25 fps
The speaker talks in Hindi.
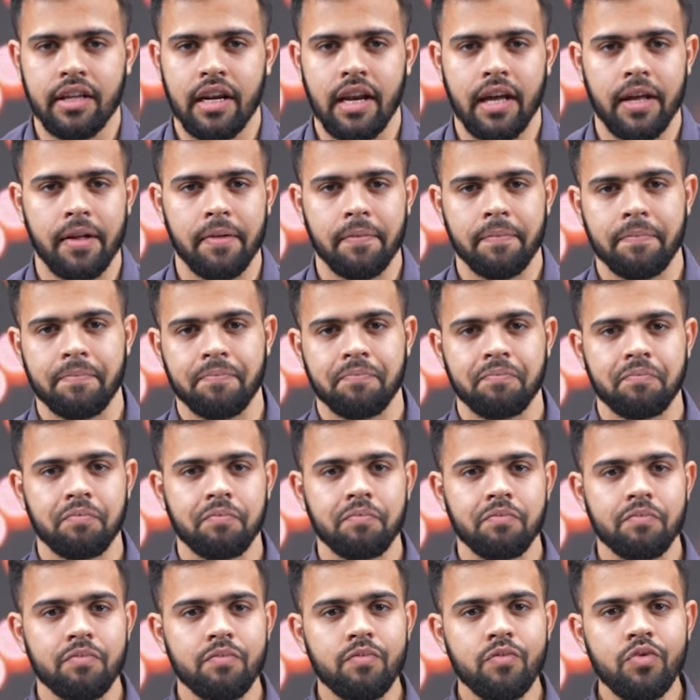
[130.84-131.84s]
दिलाई
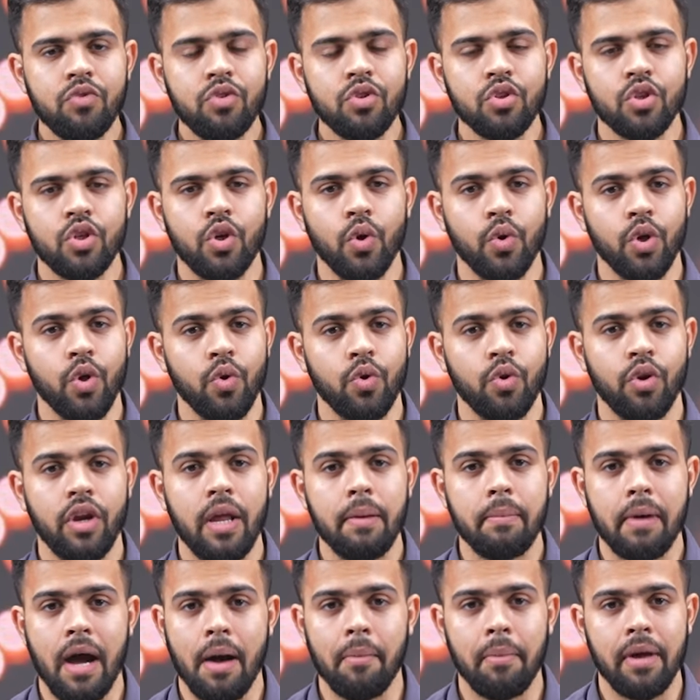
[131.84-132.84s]
क्योंकि उन्होंने
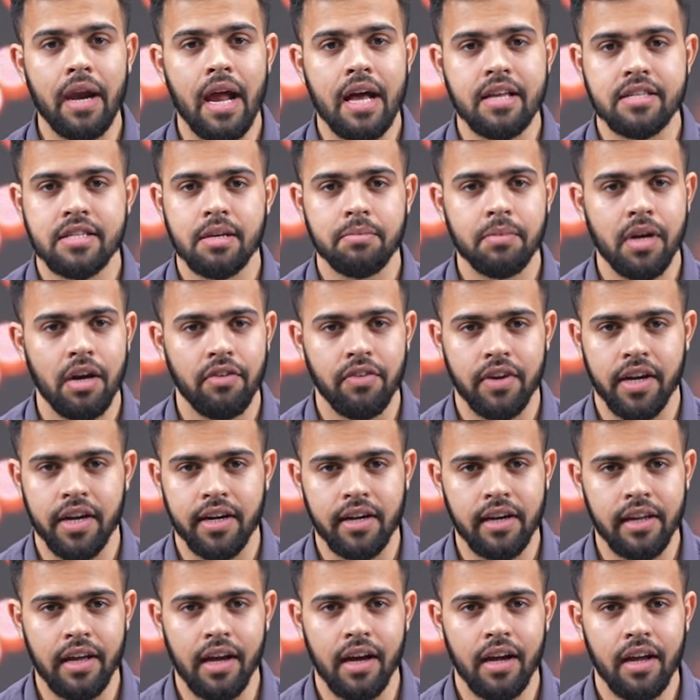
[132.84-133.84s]
बाबर आजम का
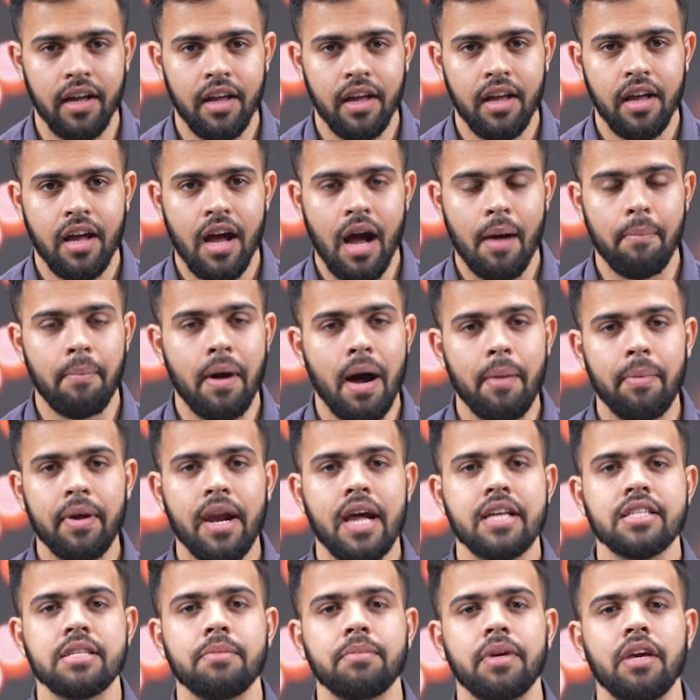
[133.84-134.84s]
विकेट लिया अब बाबर
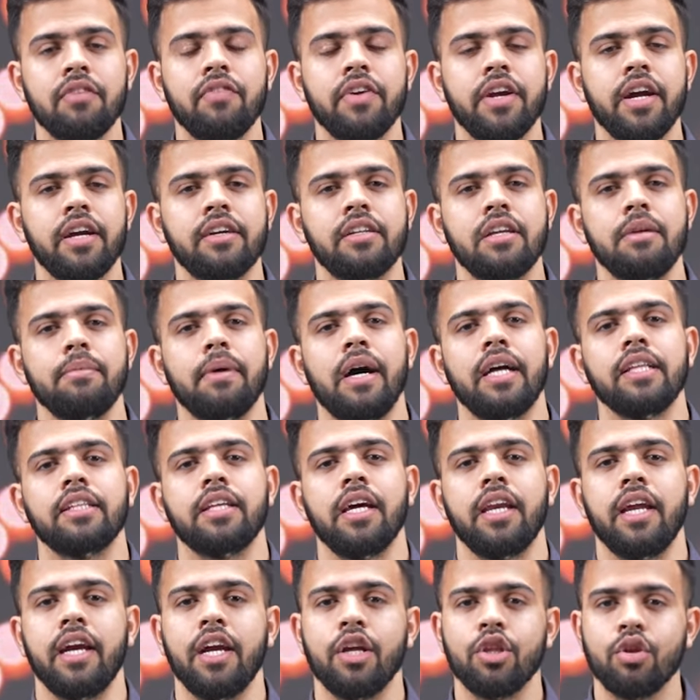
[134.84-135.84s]
आजम के विकेट की बात
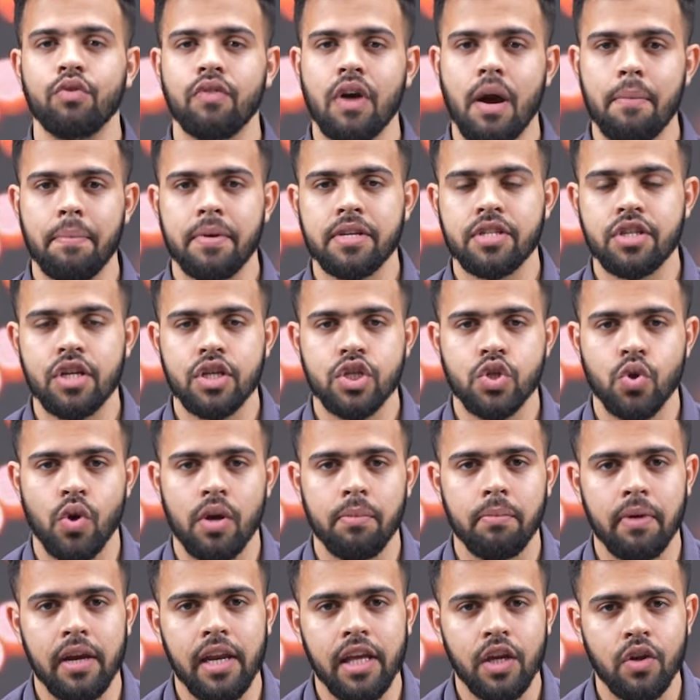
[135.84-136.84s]
करेंगे तो वापस से
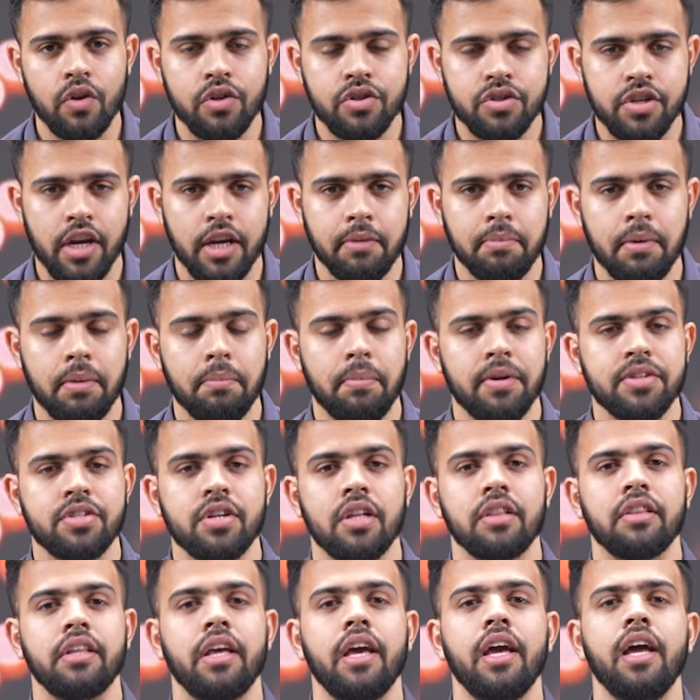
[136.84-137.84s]
शोएब मलिक के स्टेटमेंट पर
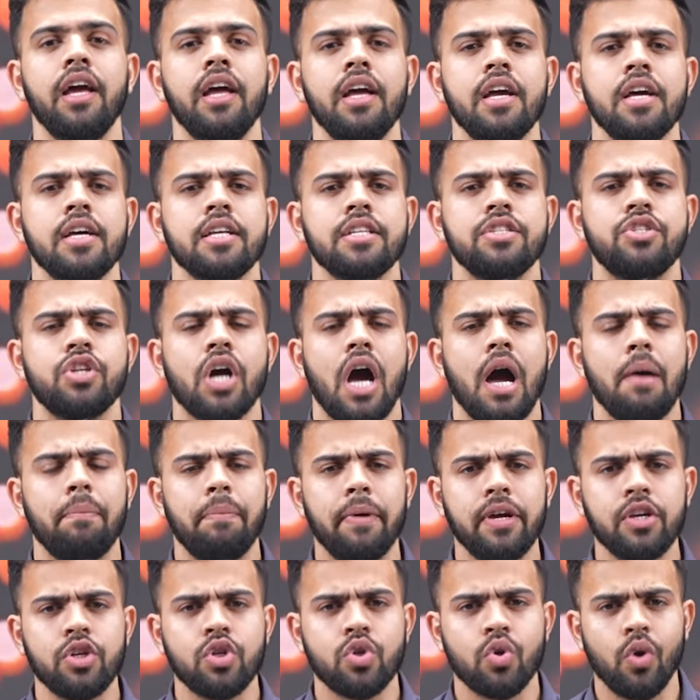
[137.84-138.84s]
चलते हैं जहां
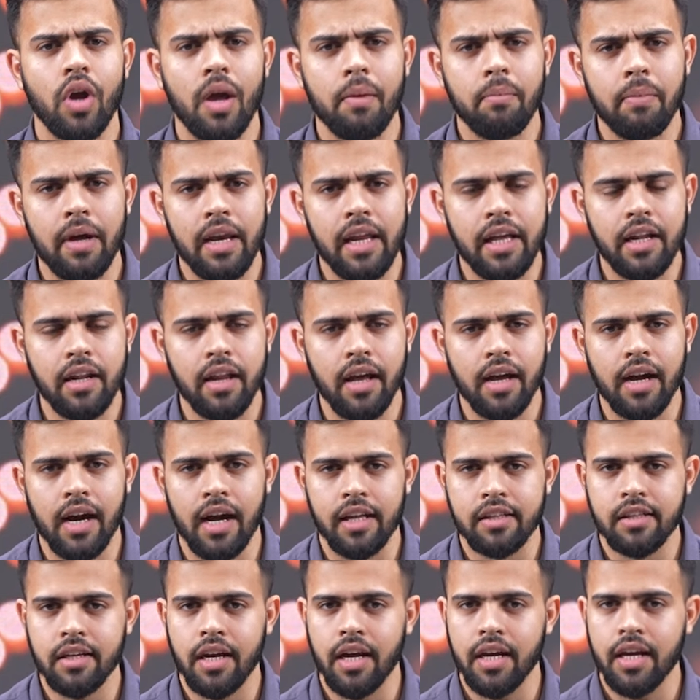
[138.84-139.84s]
पर शोएब मलिक ने कहा
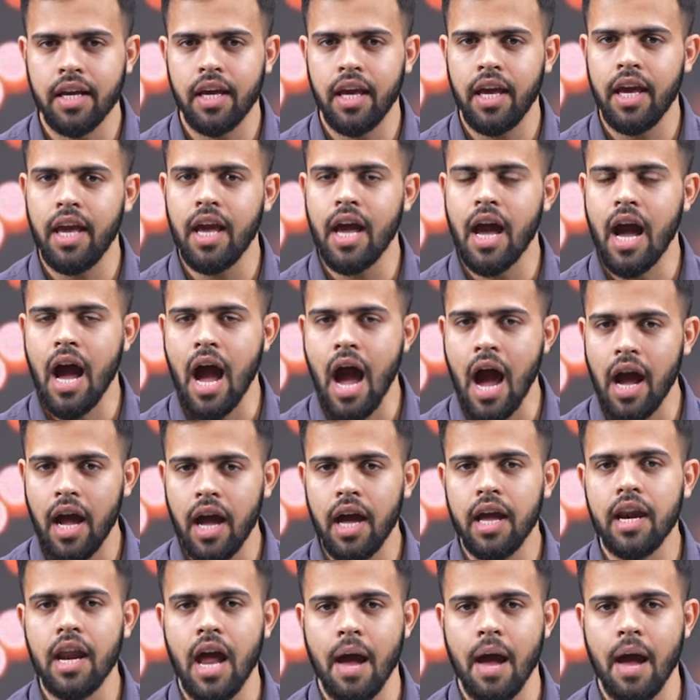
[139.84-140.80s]
था कि अगर